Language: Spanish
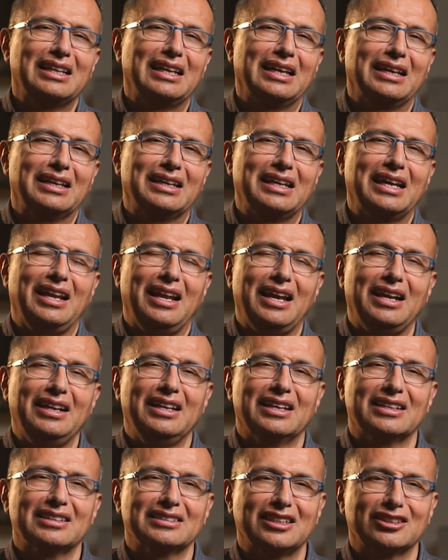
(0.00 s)
qué,
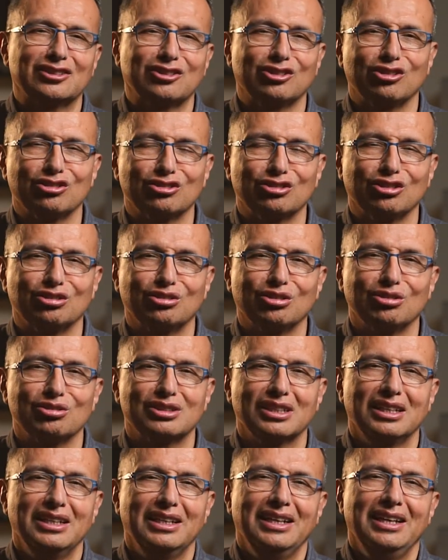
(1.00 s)
alegría que estés con
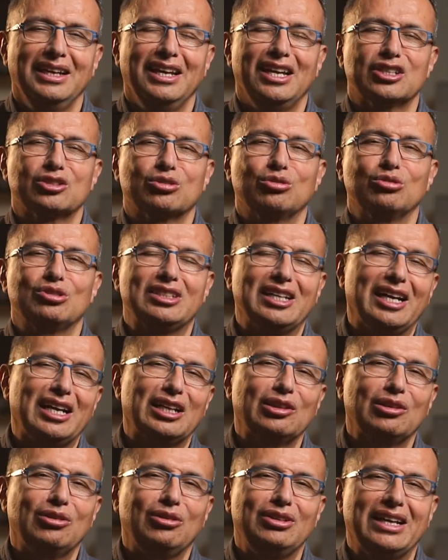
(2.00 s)
nosotros
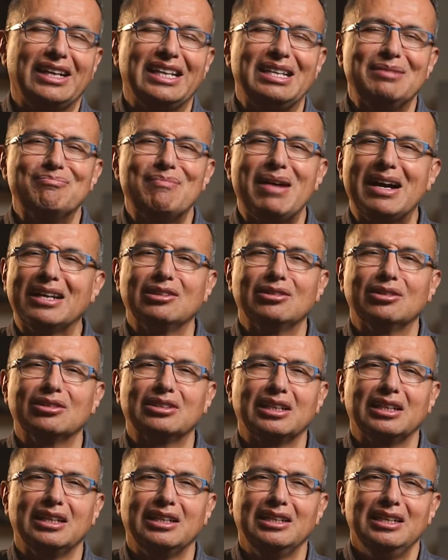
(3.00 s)
escuchando y
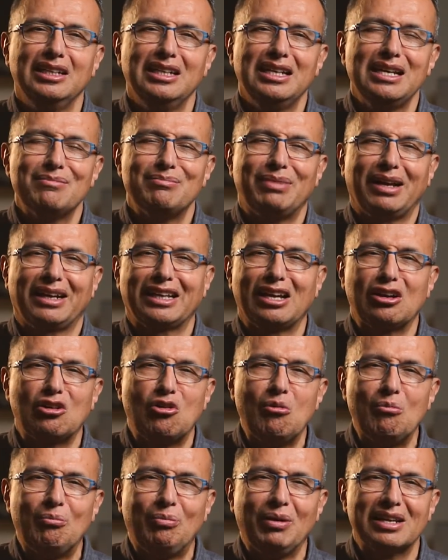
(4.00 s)
animándote para que
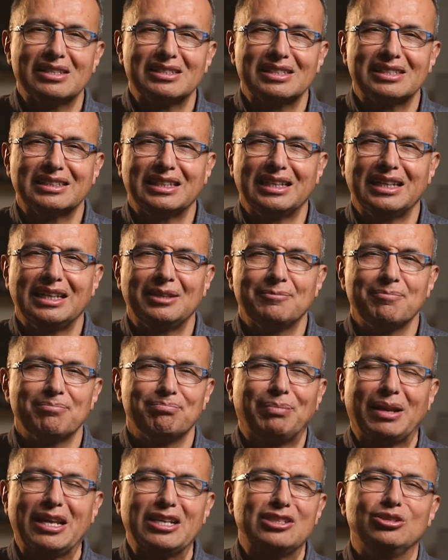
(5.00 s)
cumplas este
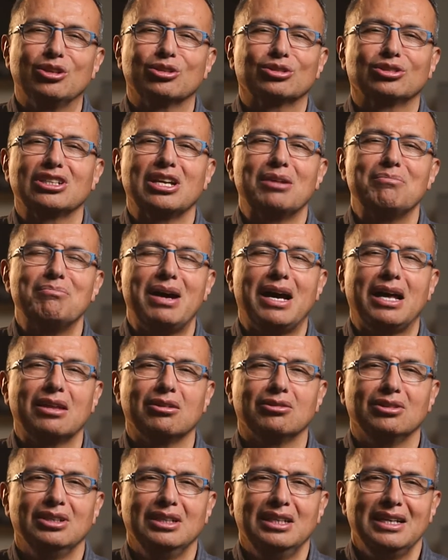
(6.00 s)
precioso
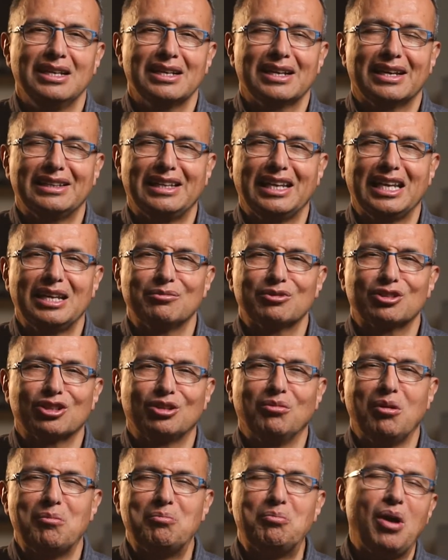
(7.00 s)
llamado que tenemos
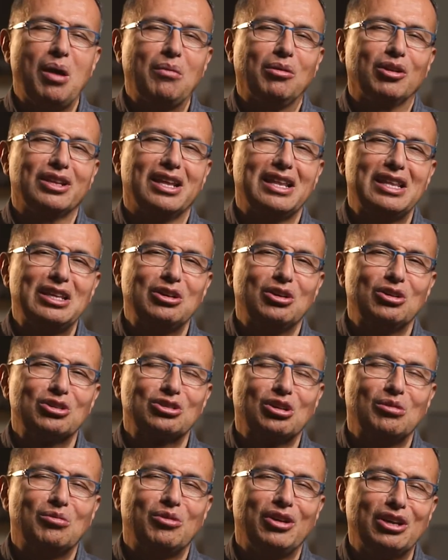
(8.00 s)
como pueblo de Dios,
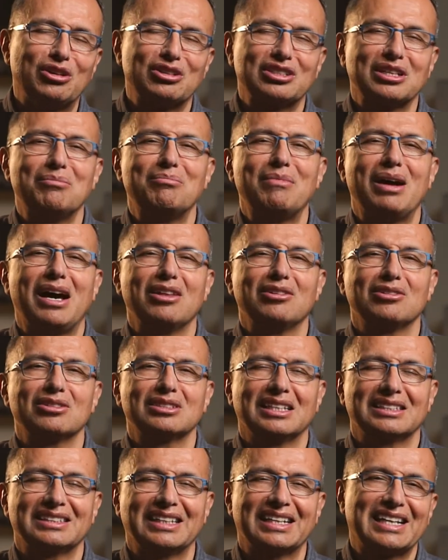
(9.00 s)
como hijos amados,
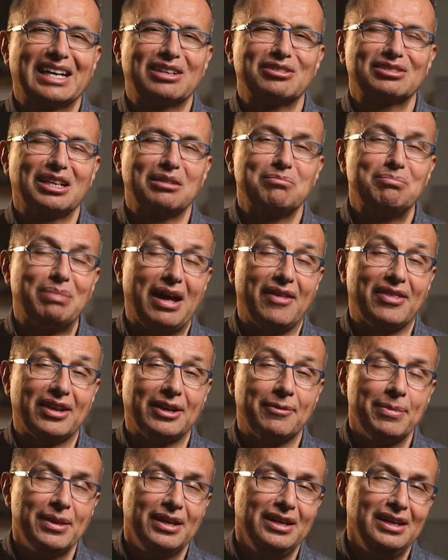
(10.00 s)
de acercarnos al
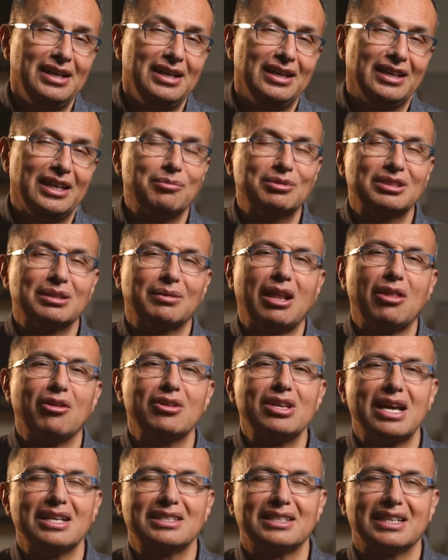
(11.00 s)
Padre. hemos hablado
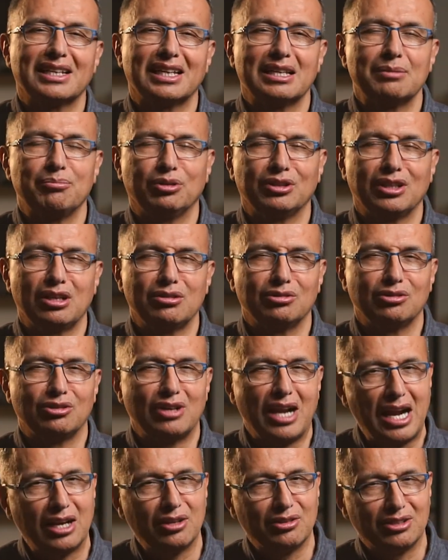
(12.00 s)
ya acerca de poner un
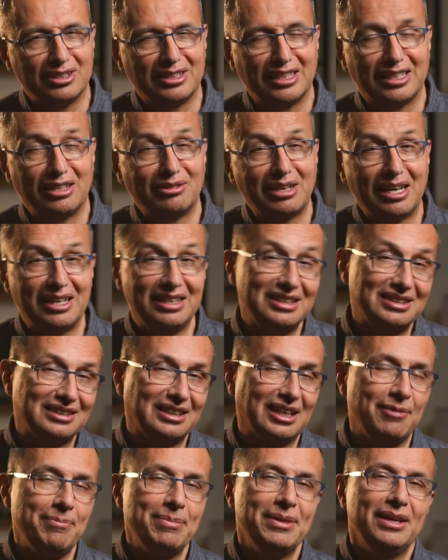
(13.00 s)
horario, de tener una
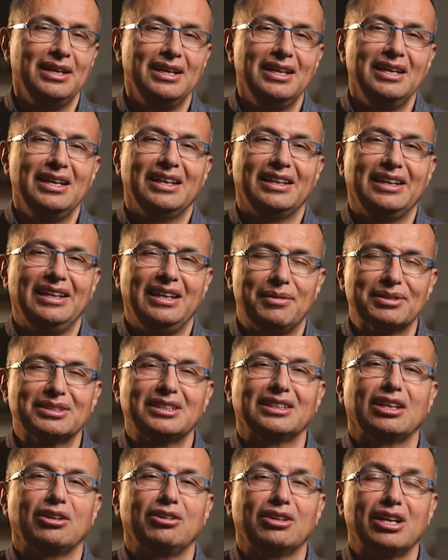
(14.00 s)
lista y la vez
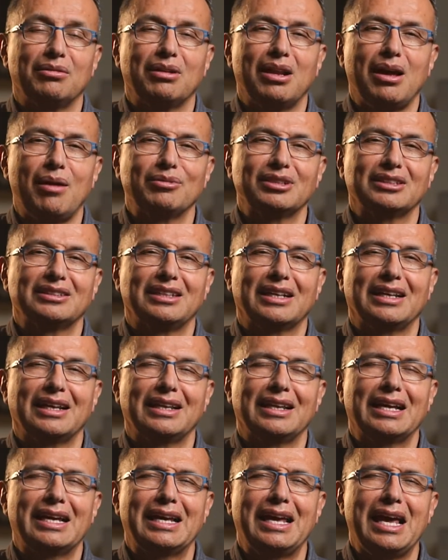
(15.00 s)
anterior hablábamos acerca
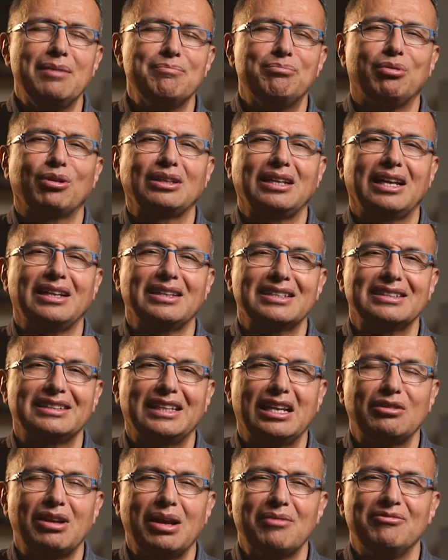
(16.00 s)
de qué importante es
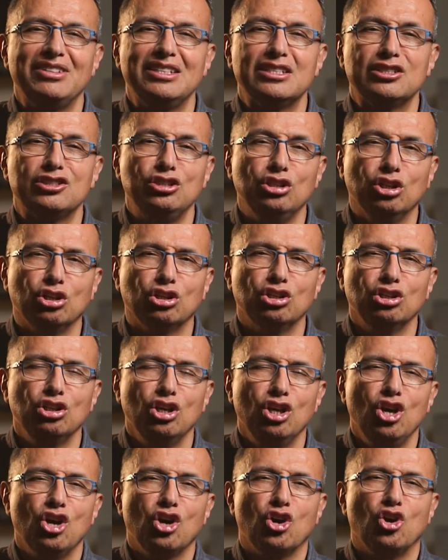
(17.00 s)
tener una visión
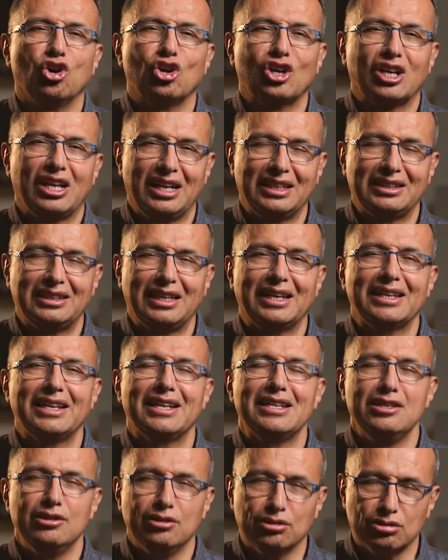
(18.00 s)
correcta de
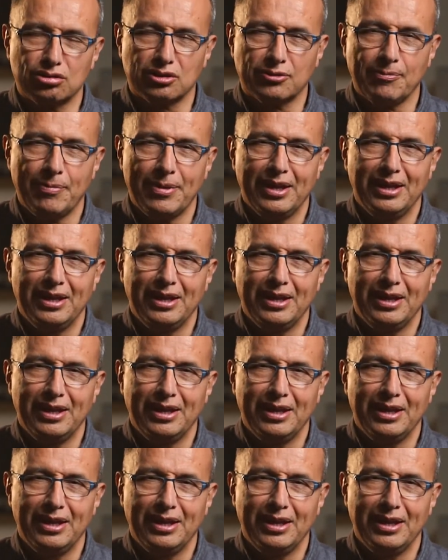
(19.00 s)
Dios.